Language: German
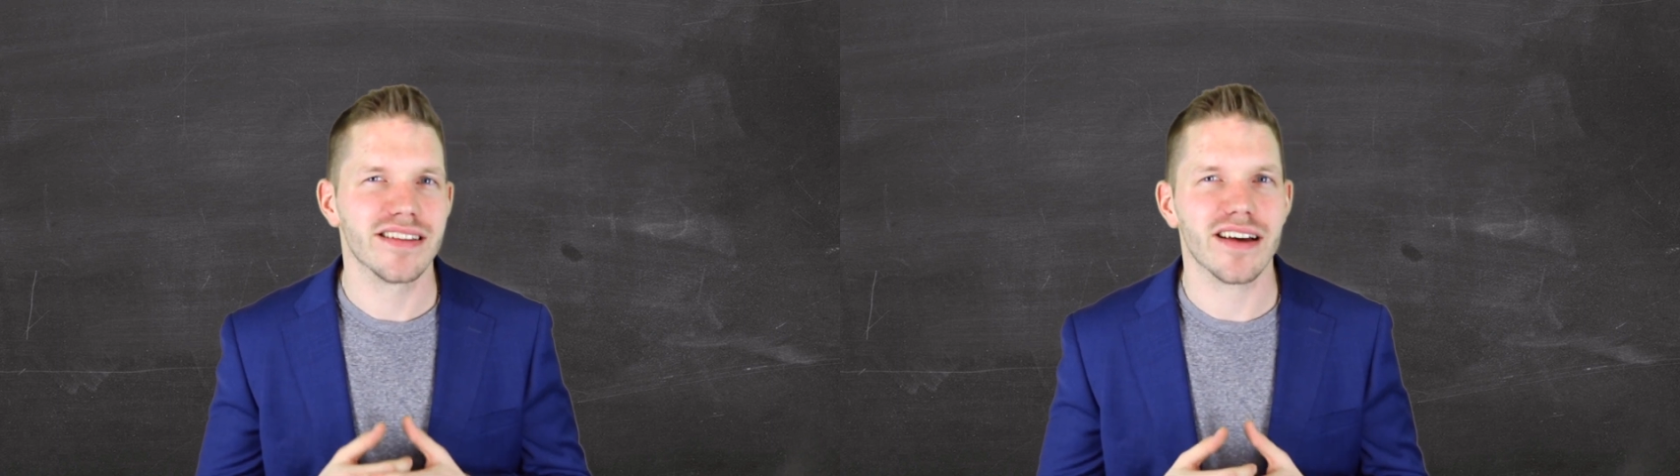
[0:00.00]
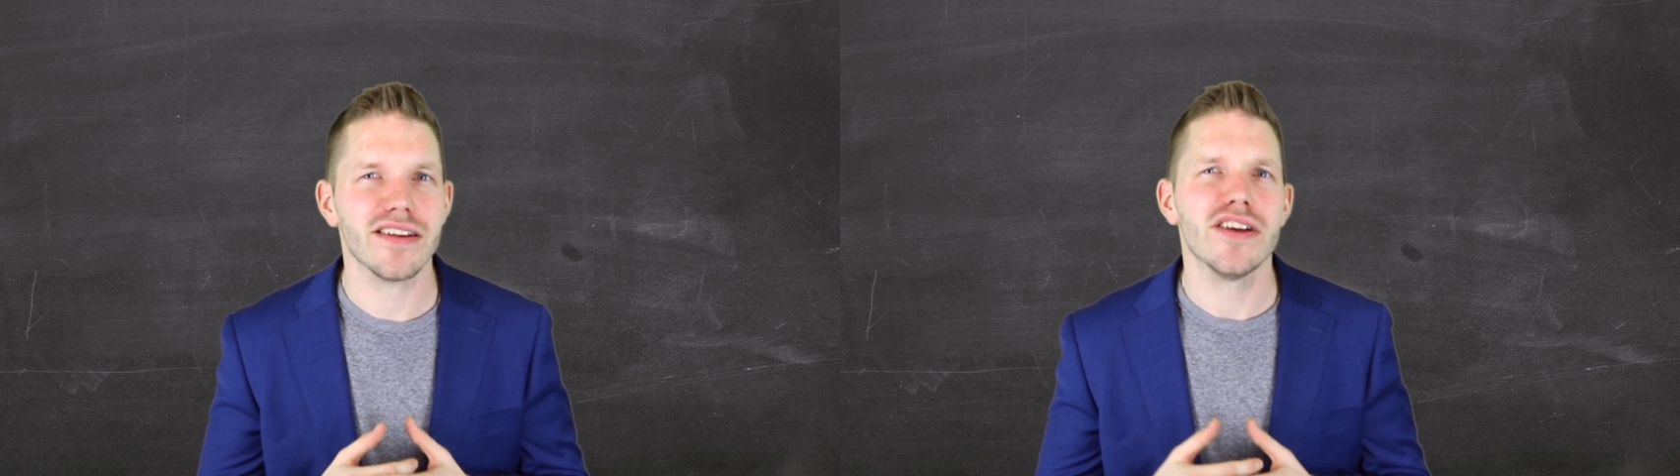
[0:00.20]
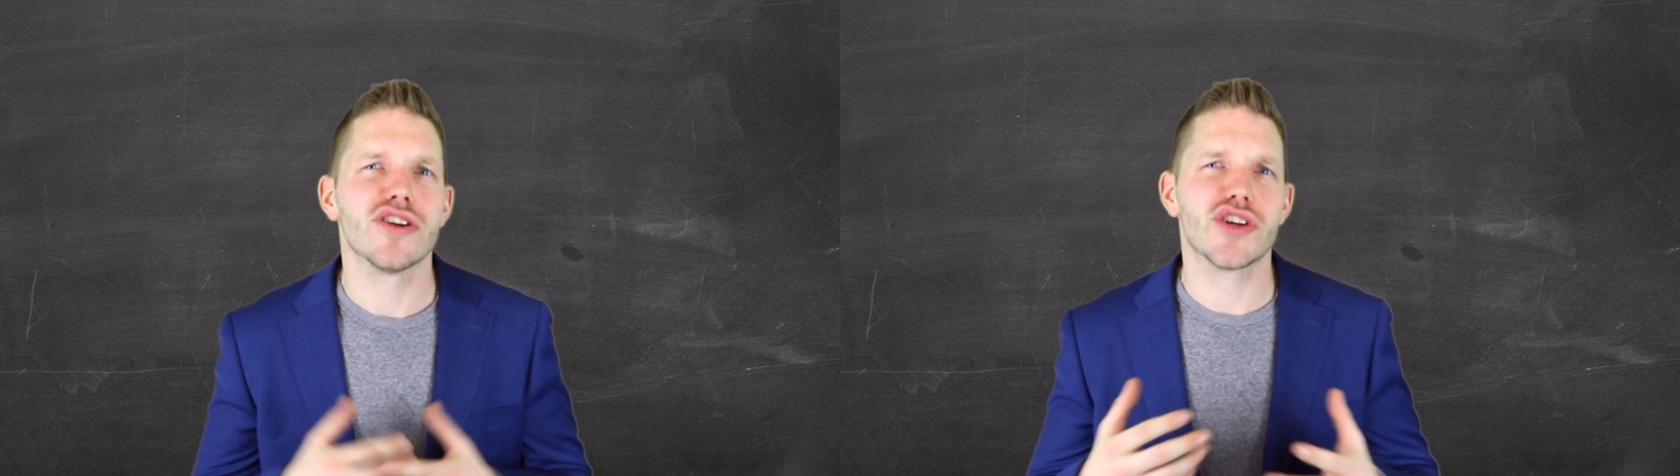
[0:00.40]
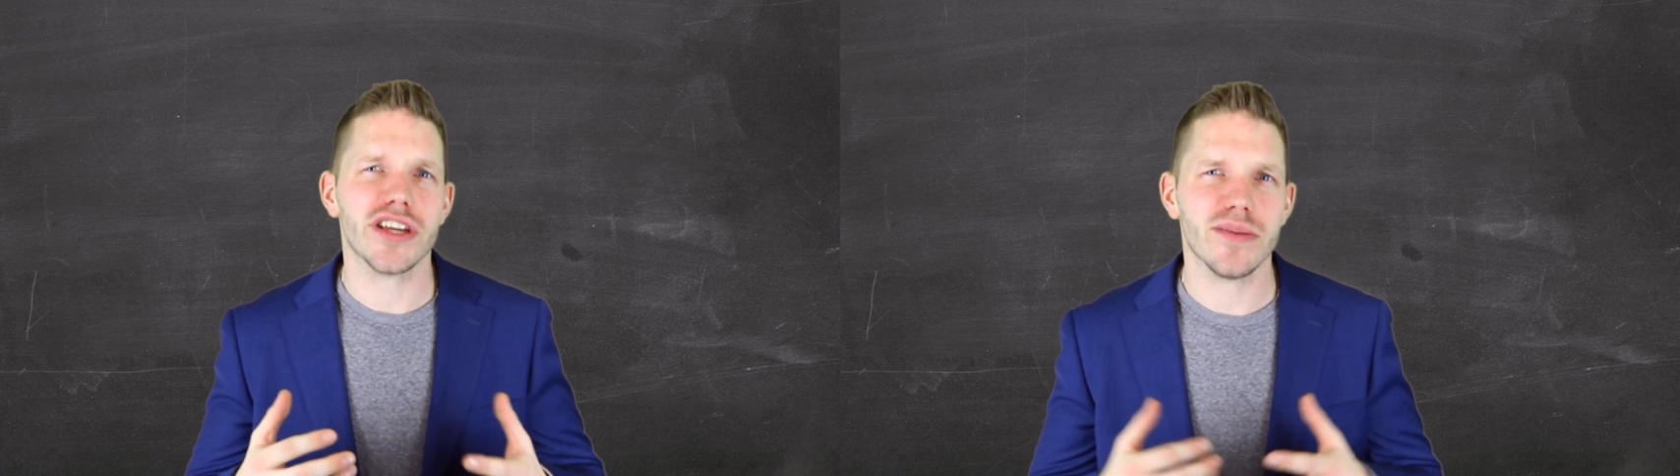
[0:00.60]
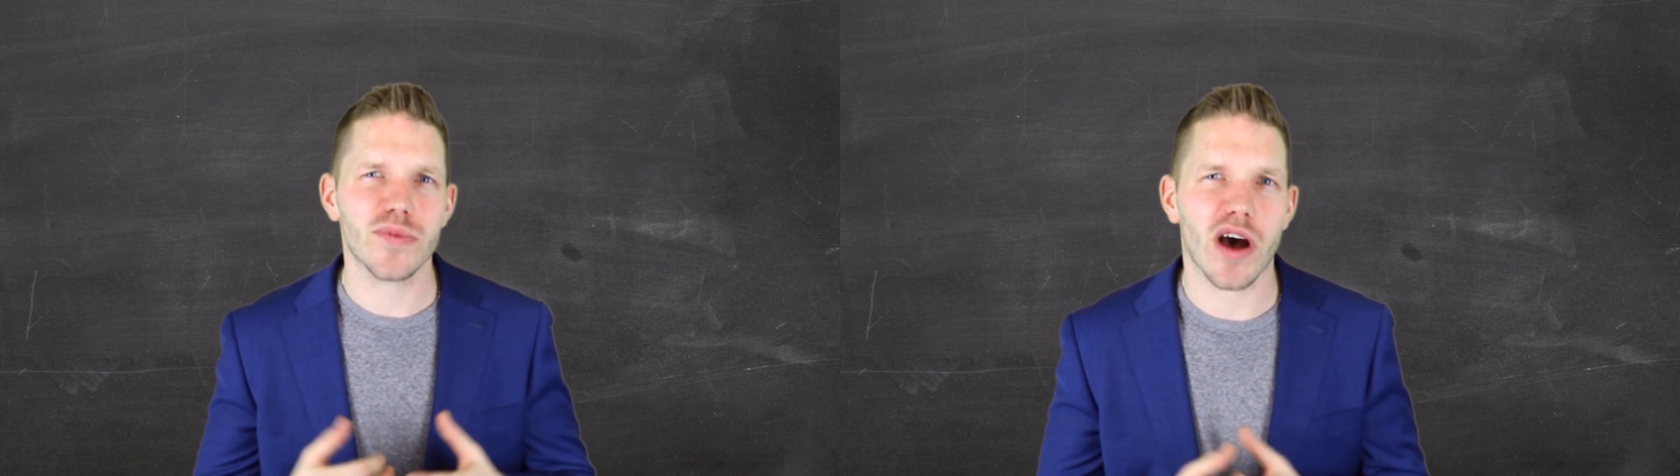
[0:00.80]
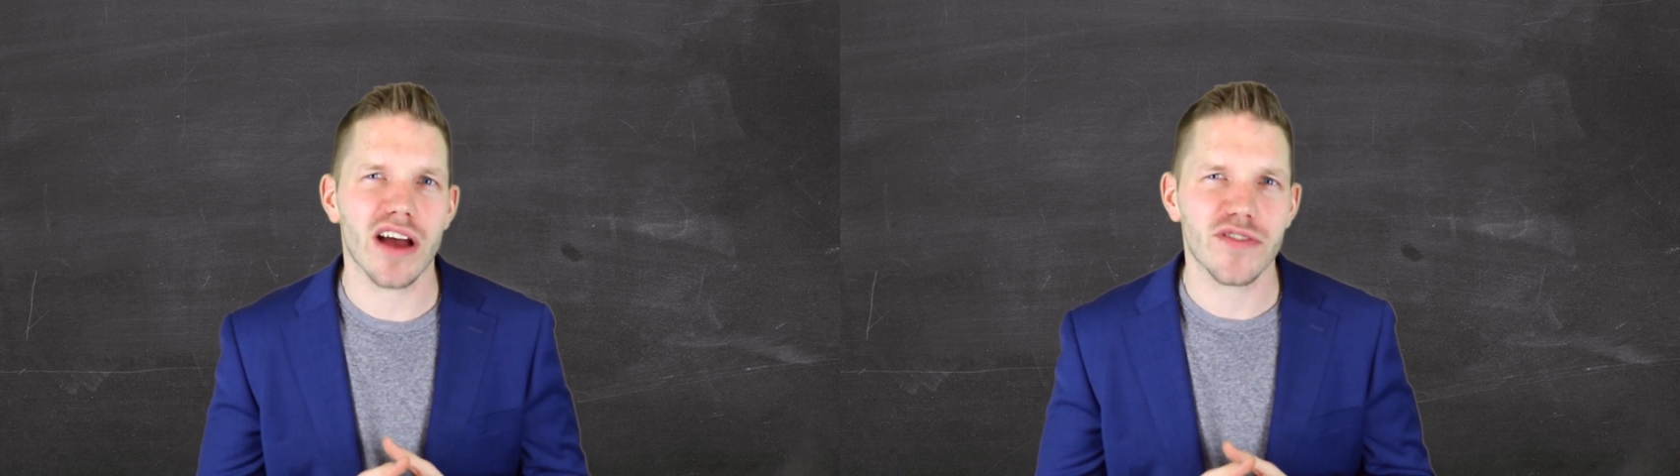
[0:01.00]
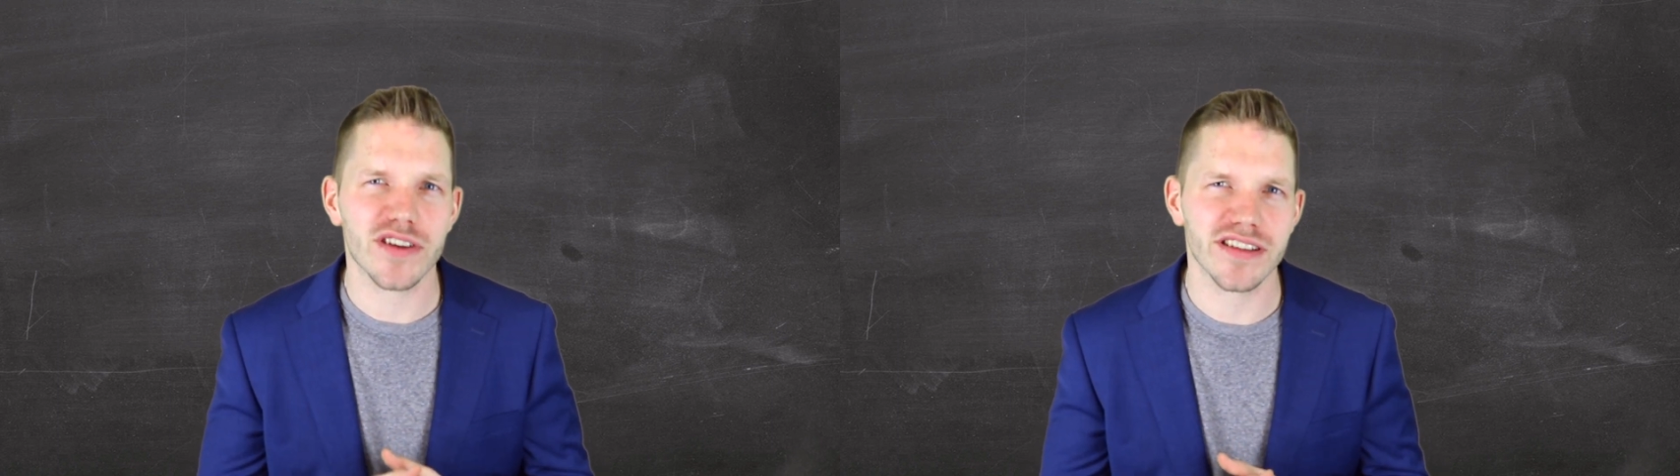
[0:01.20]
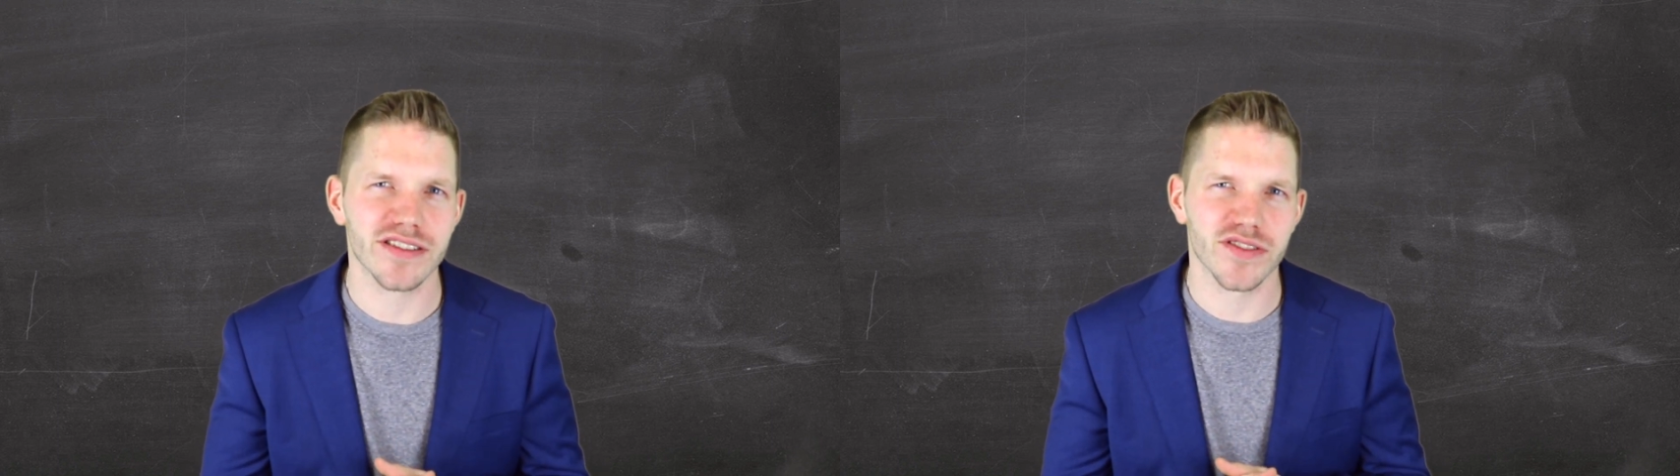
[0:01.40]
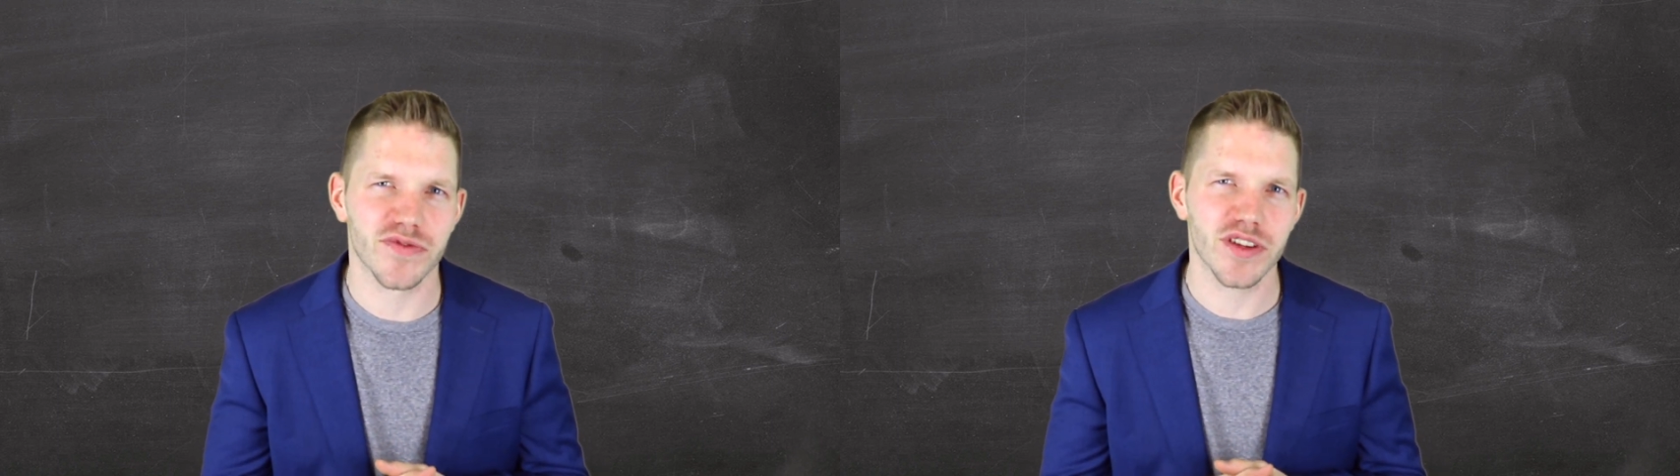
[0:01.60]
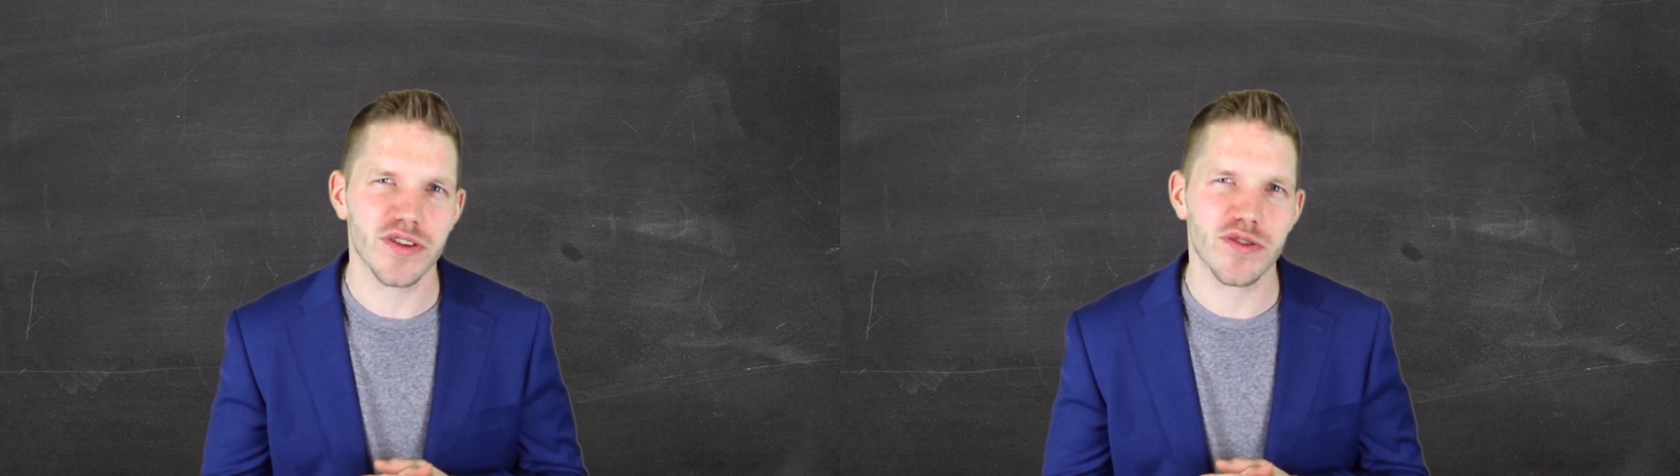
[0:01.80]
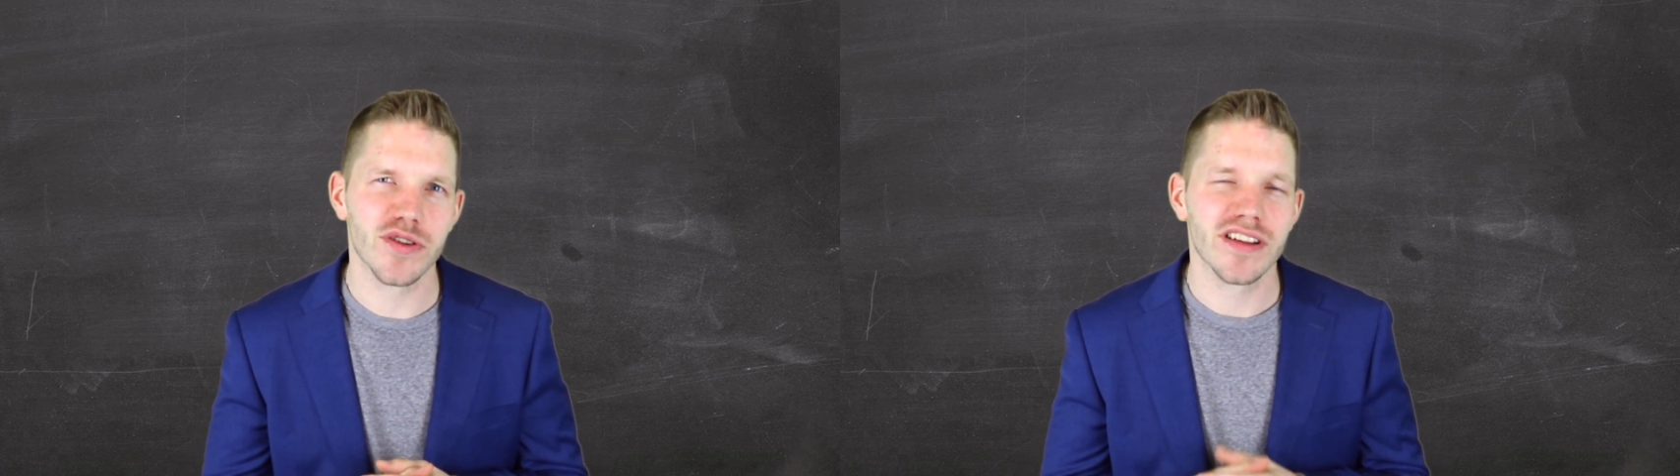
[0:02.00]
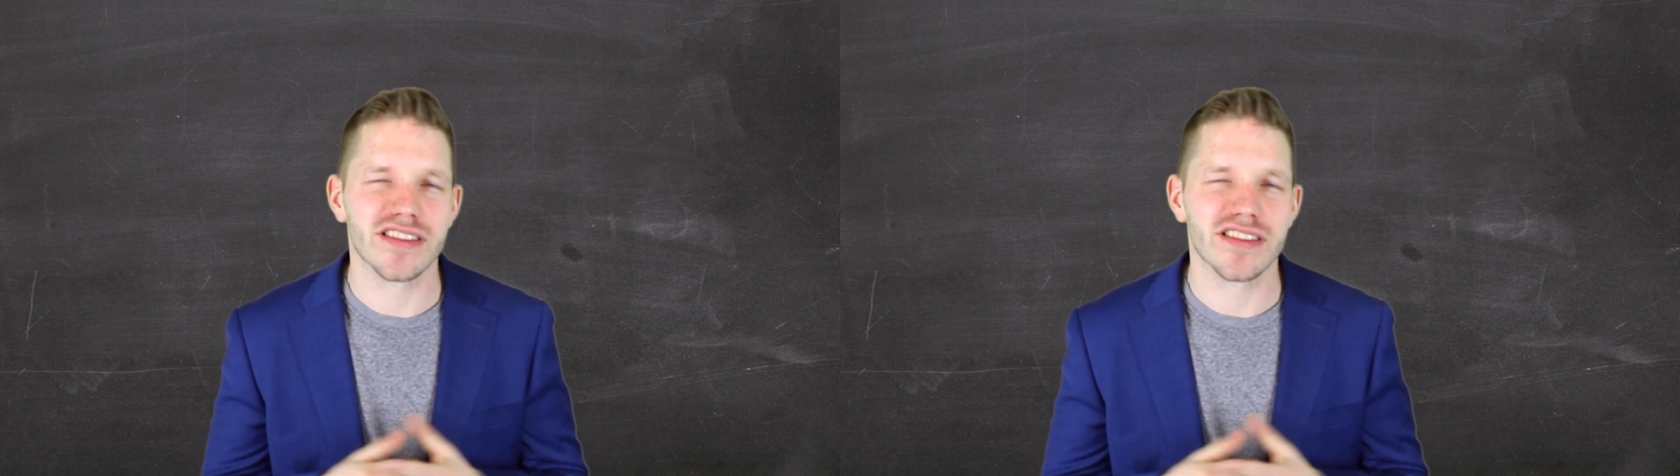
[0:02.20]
dann schick ihm doch einfach dieses Video,